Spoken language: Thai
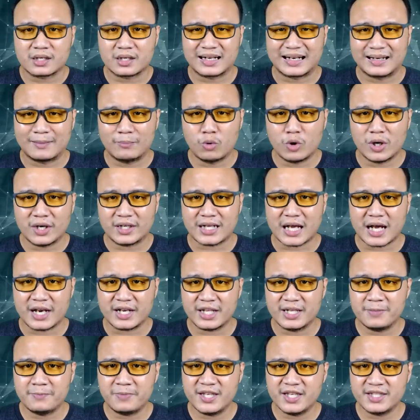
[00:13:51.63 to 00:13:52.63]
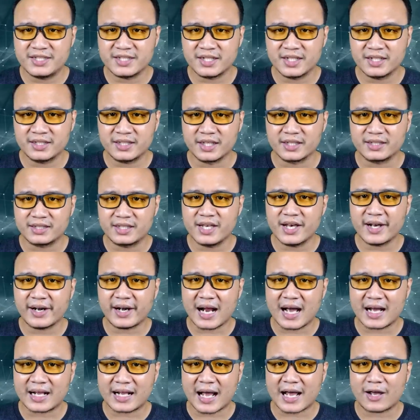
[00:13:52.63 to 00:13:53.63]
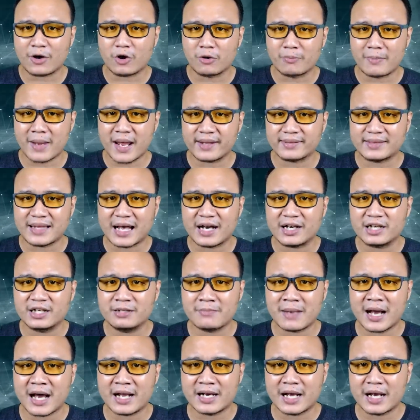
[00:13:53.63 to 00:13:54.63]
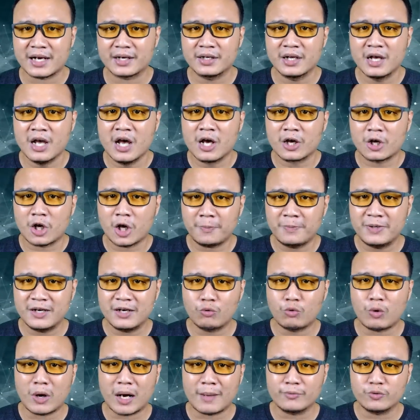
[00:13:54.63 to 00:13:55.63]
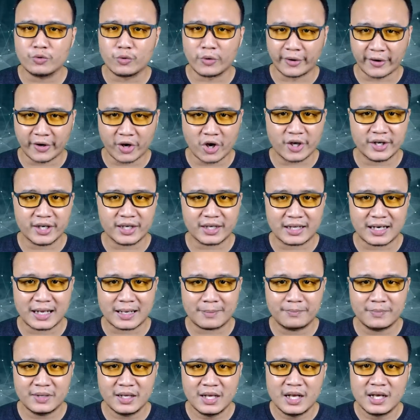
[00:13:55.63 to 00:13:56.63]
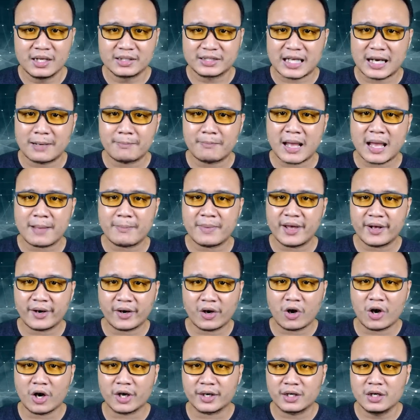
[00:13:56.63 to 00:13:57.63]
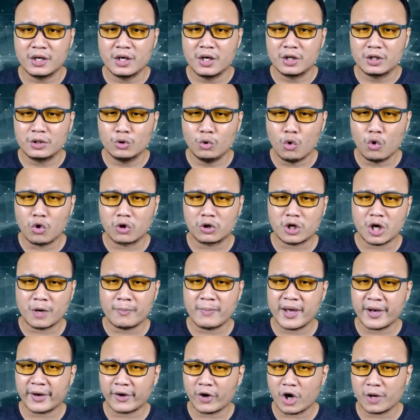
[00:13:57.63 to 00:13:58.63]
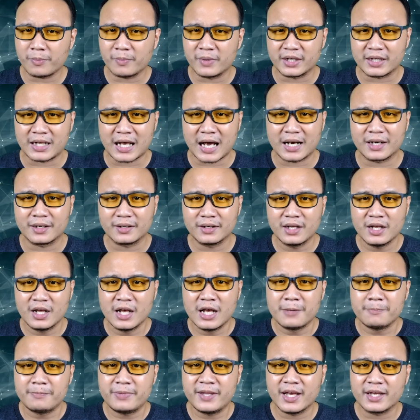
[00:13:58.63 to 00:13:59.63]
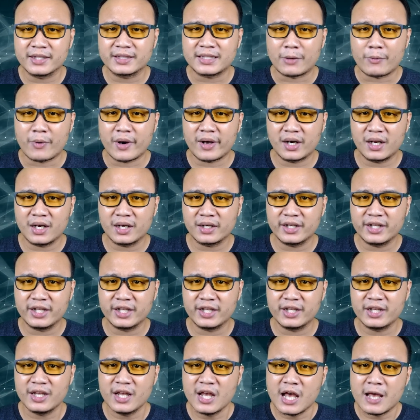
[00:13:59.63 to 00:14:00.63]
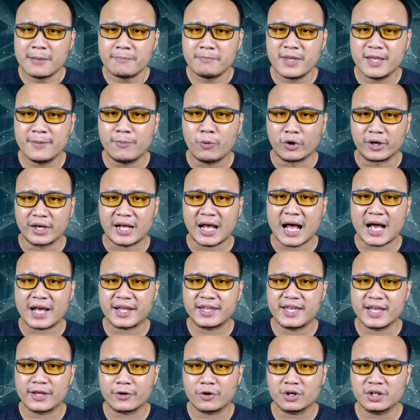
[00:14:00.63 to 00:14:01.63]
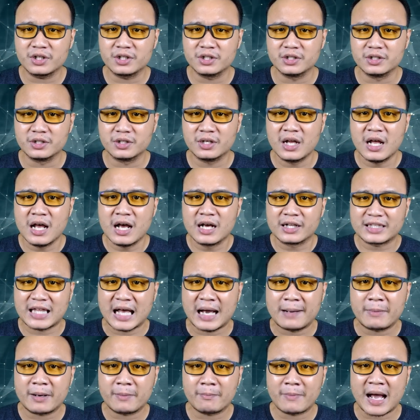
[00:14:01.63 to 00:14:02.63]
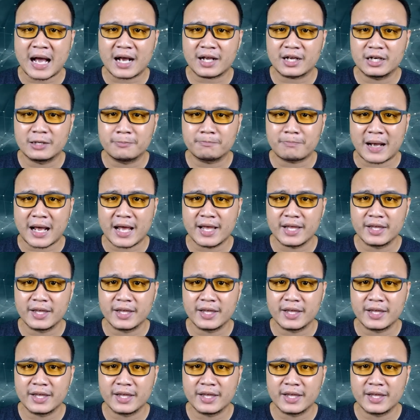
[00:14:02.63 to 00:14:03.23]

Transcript: กระบวนการ epigenetic ที่ร่างกายของแม่สร้างขึ้นมานั้นก็เพื่อความอยู่รอดนะครับถ้าแม่ไม่รอดลูกก็ไม่รอดเหมือนกันเพียงแต่ว่าเรื่องนี้มีผลข้างเคียงก็คือถ้ามันมากเกินไป